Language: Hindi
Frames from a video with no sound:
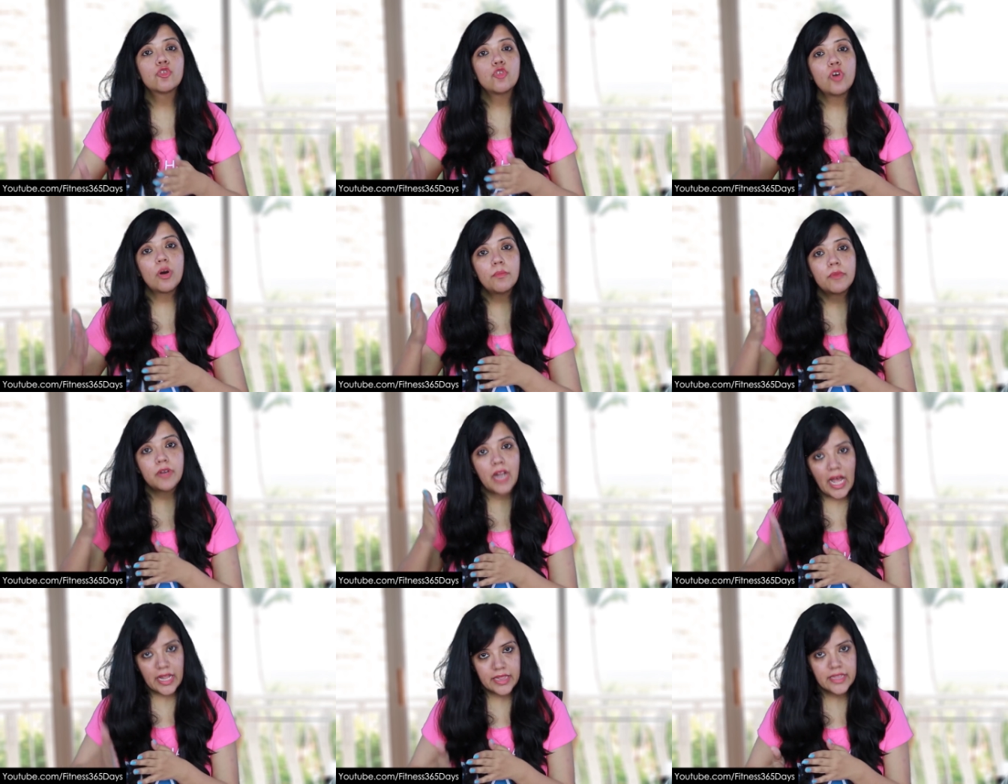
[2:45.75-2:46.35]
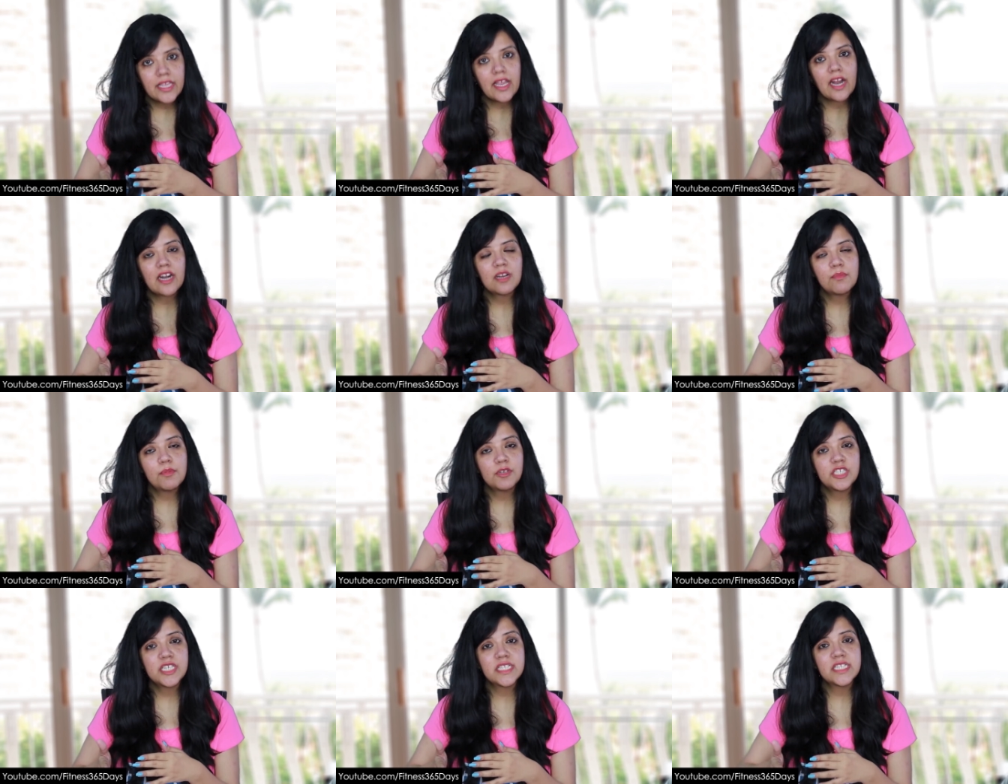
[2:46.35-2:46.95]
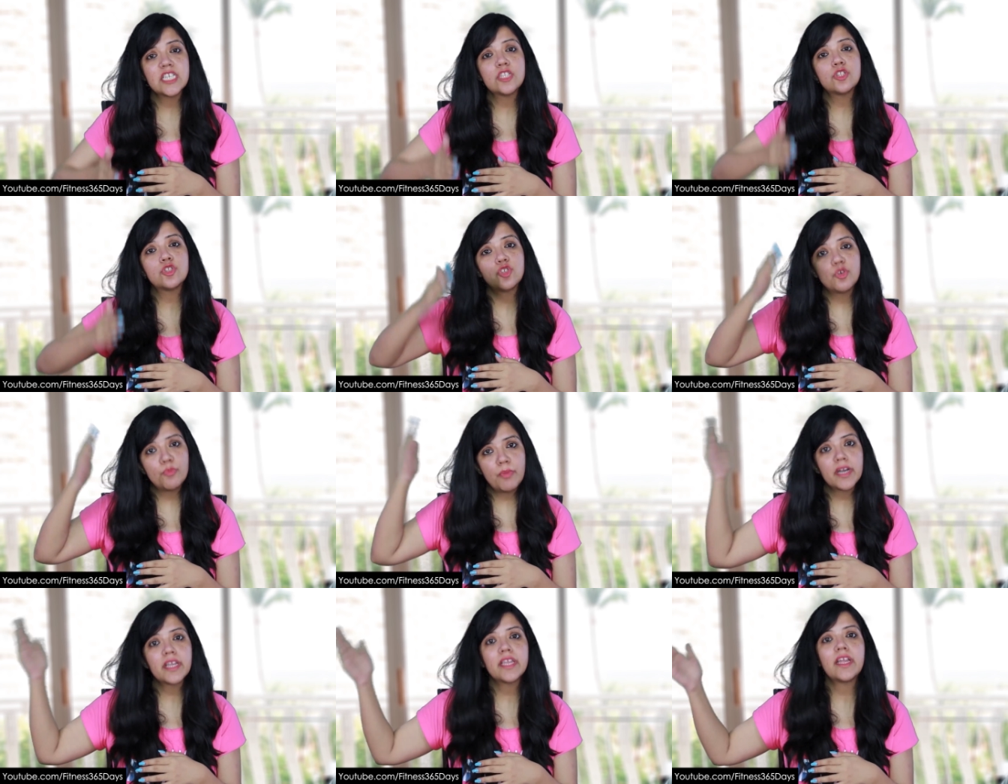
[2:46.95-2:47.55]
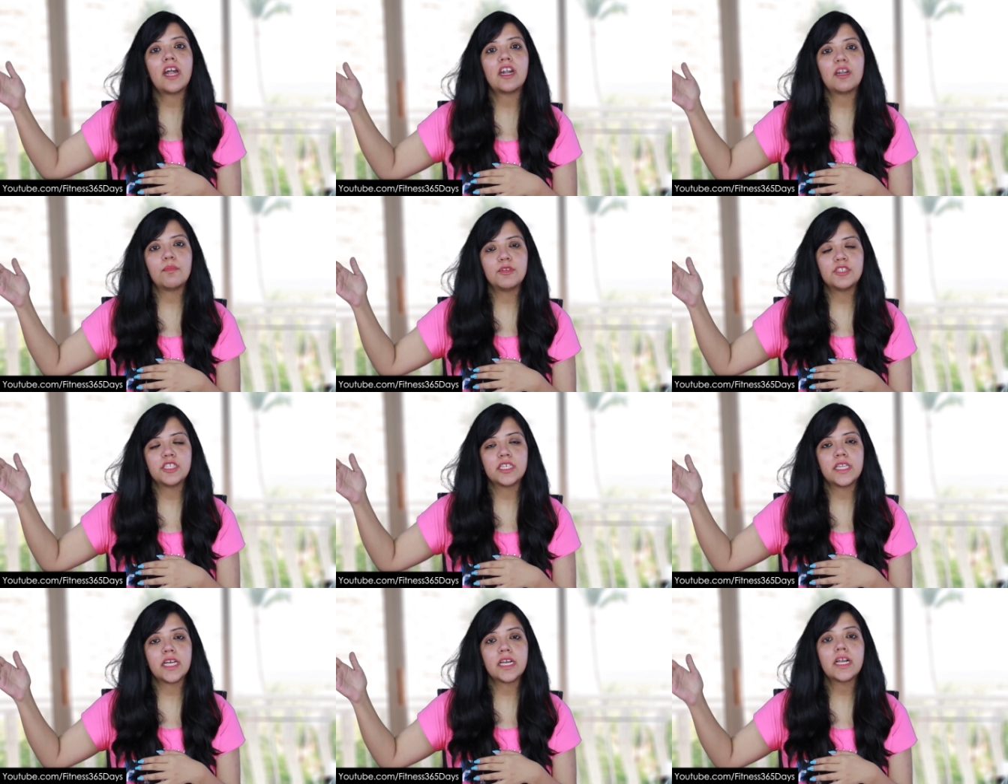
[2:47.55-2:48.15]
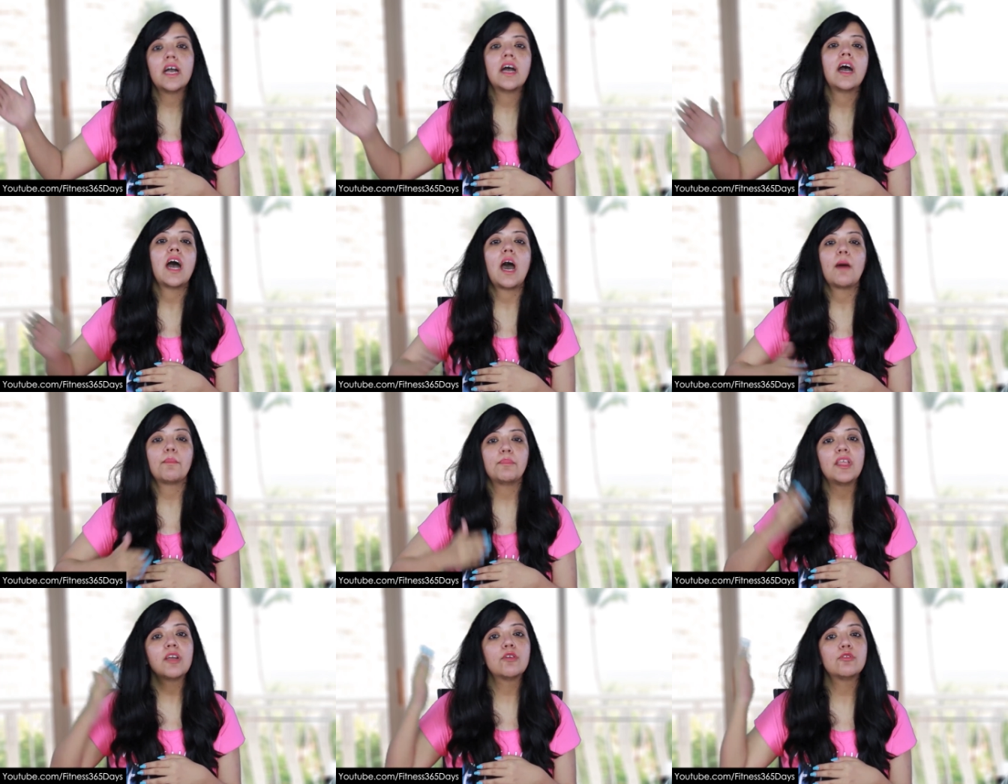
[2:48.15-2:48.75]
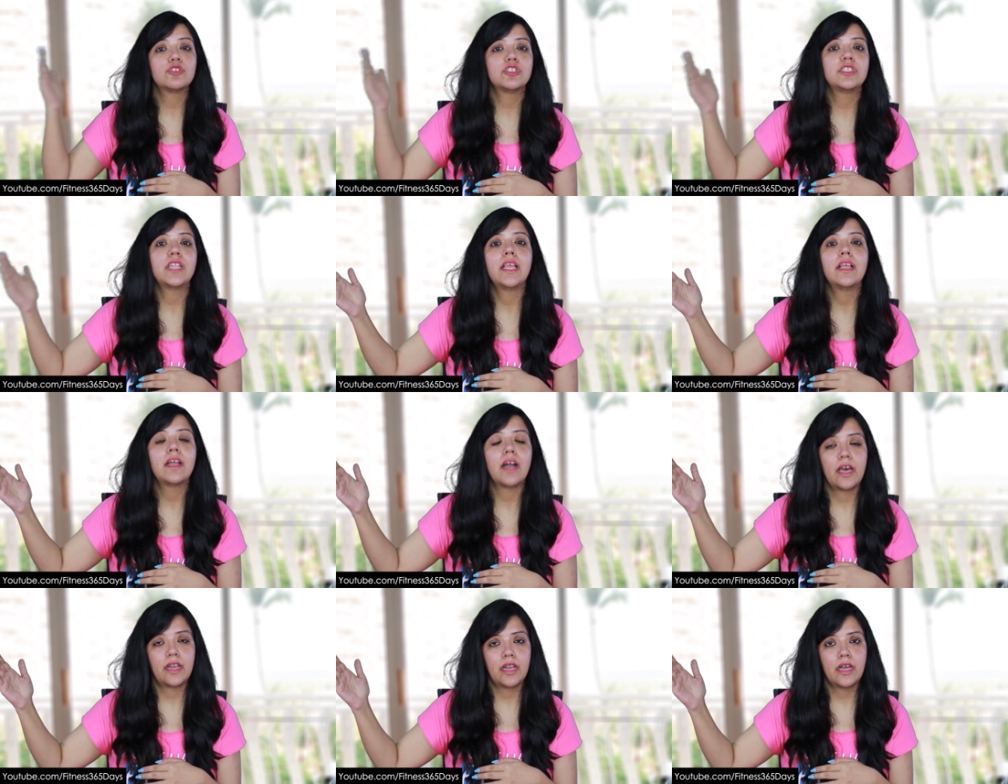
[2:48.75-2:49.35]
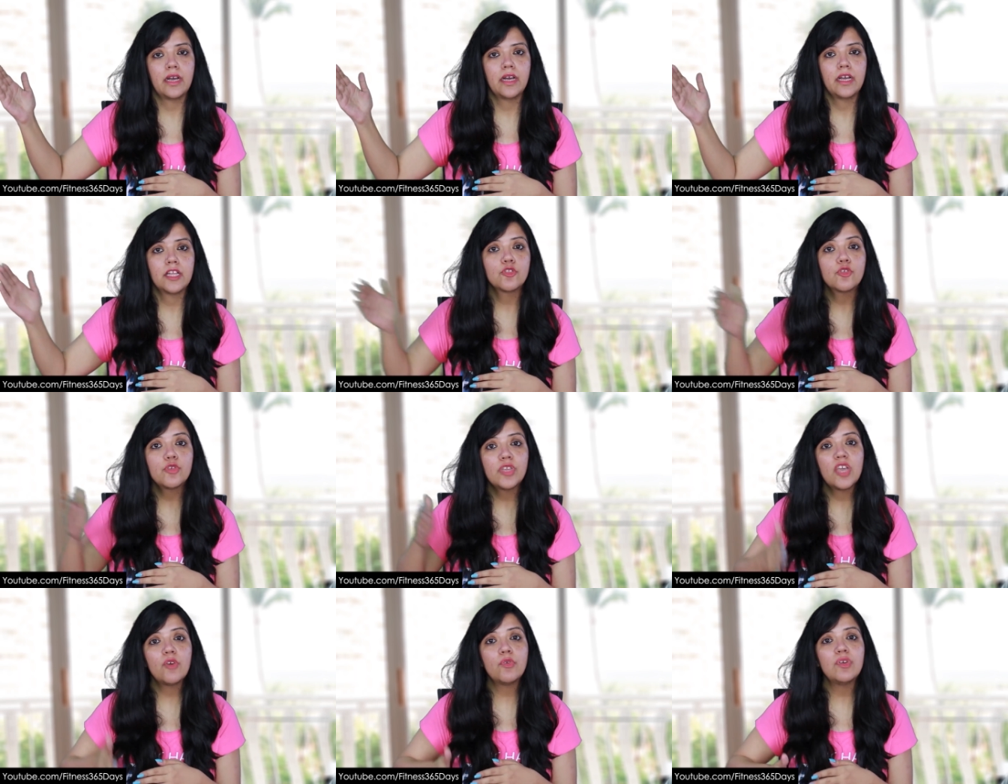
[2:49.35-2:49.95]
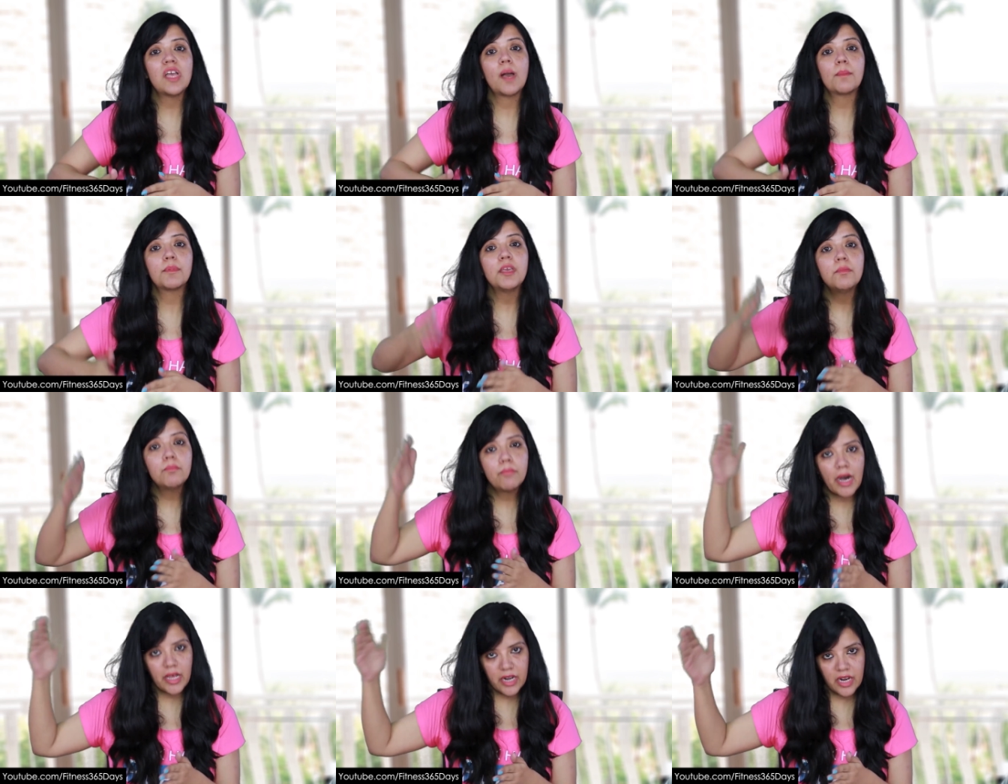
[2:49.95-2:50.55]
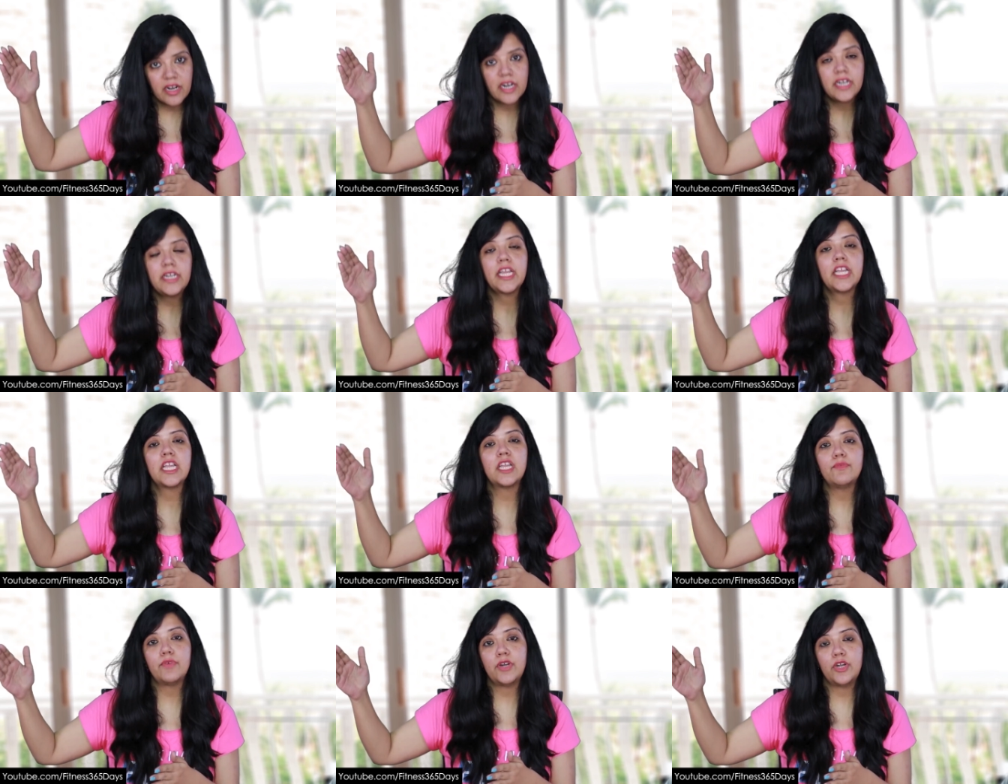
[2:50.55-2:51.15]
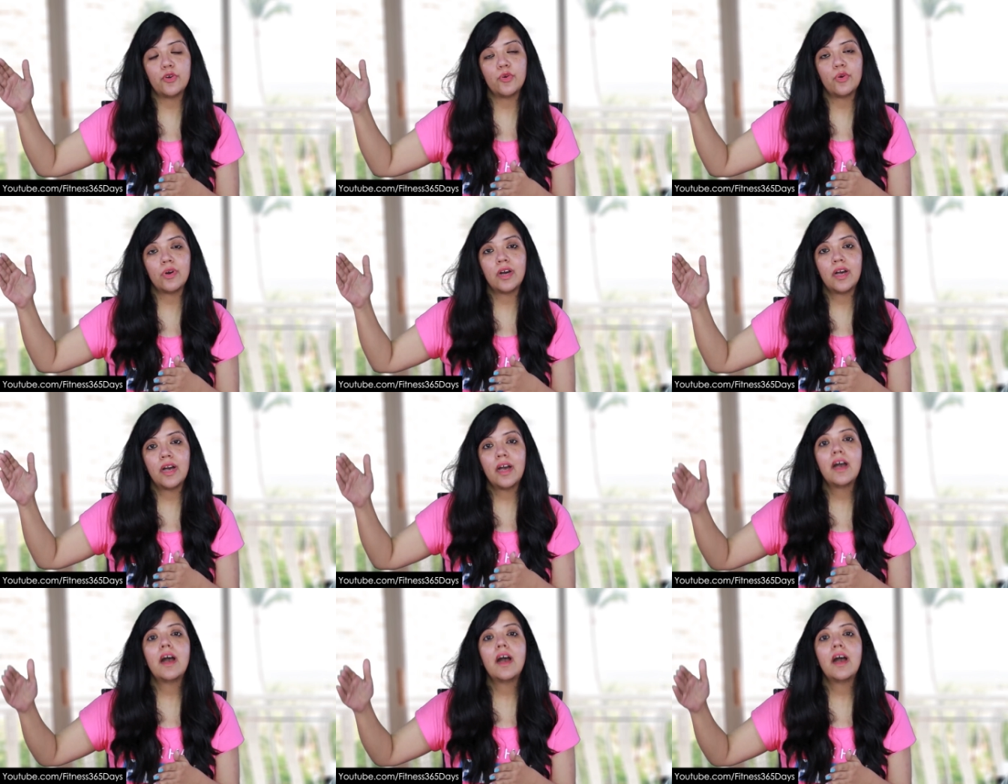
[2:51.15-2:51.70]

तो अब रात के आठ बजे से सुबह के आठ बजे तक आपने कुछ नहीं खाना तो ये हुई आपकी बारह घंटे की विंडो